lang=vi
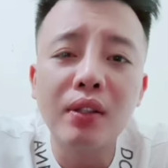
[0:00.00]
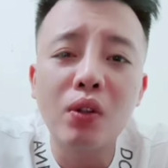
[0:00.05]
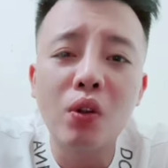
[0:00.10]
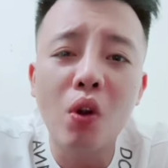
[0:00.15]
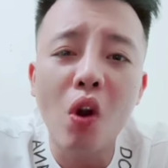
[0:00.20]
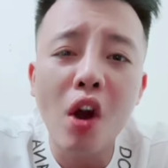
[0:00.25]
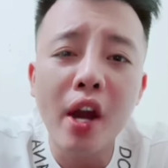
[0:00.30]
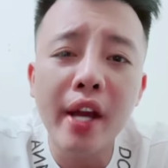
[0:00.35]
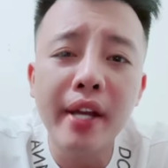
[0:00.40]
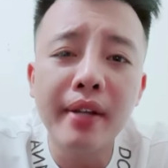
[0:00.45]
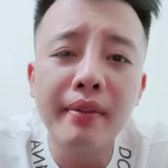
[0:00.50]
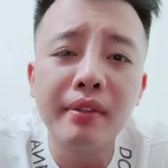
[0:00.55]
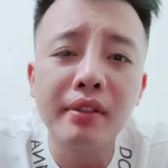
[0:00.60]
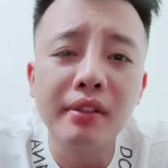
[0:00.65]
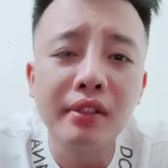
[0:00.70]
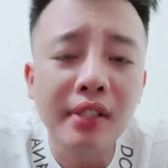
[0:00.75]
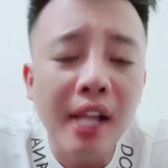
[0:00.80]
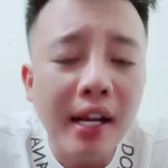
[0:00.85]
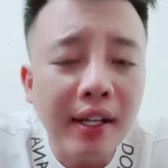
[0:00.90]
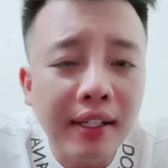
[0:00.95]
đấy tôi coi
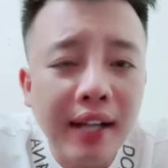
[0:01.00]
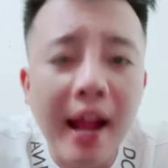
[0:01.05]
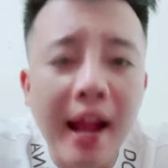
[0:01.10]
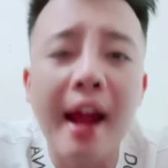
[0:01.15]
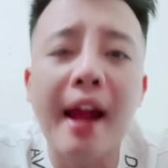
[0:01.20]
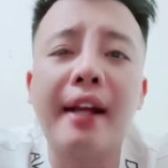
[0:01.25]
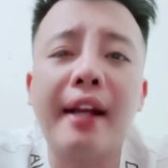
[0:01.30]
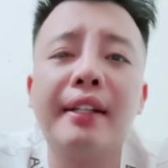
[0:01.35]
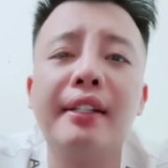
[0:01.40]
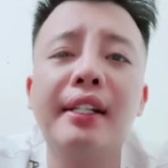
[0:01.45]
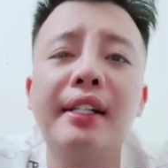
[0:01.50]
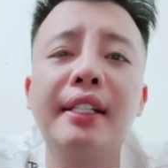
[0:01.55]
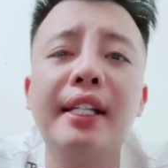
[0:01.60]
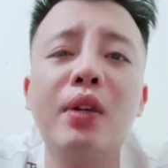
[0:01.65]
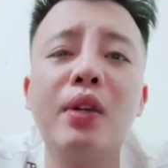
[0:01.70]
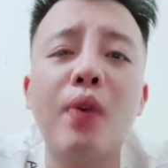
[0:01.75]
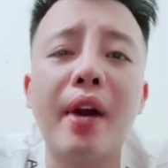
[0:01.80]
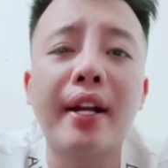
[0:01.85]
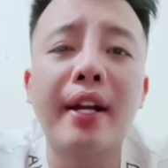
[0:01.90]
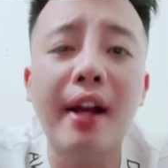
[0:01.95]
tất cả những cái
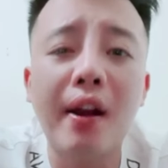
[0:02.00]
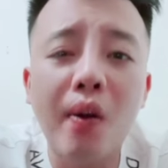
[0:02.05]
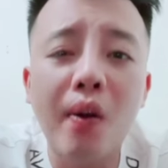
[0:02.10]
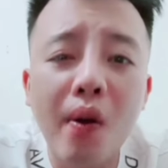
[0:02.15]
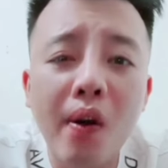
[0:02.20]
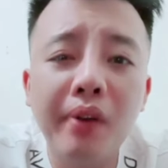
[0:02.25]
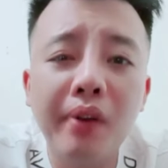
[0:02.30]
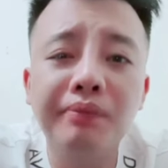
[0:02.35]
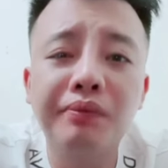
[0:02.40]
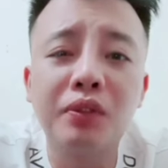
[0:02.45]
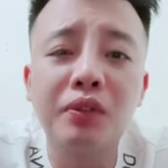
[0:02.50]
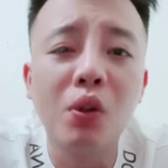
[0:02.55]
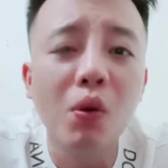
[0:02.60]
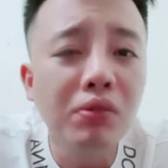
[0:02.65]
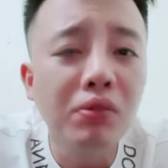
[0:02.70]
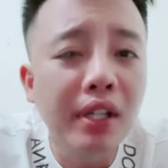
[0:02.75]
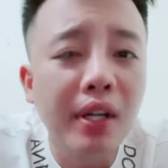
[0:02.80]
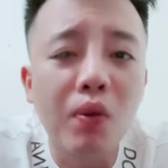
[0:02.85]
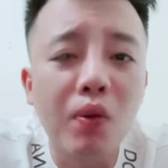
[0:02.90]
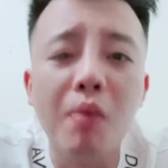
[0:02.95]
gì của anh khá có
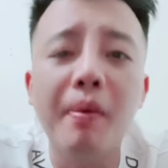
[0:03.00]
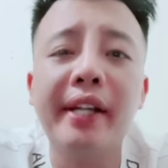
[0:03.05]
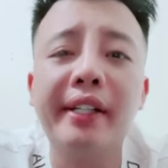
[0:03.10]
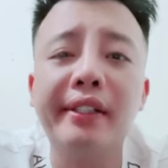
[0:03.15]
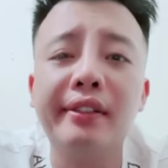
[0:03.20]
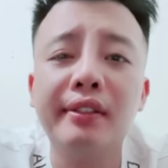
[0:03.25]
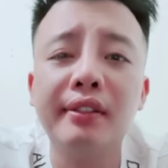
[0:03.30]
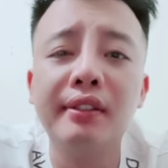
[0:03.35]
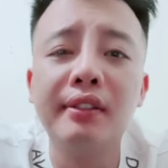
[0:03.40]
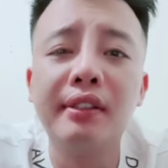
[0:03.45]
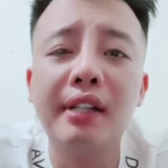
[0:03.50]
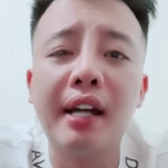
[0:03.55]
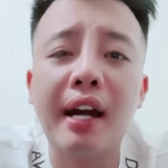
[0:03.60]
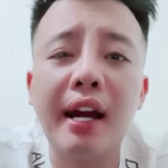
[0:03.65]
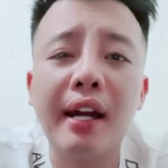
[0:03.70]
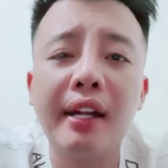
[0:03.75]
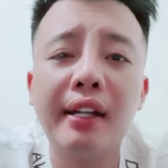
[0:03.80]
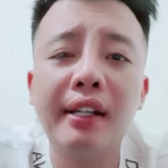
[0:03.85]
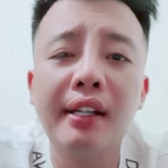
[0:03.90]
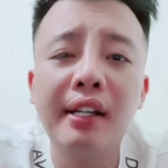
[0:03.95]
cũng như là của mình
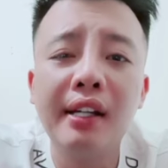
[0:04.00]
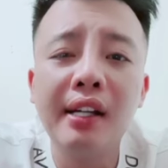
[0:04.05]
đấy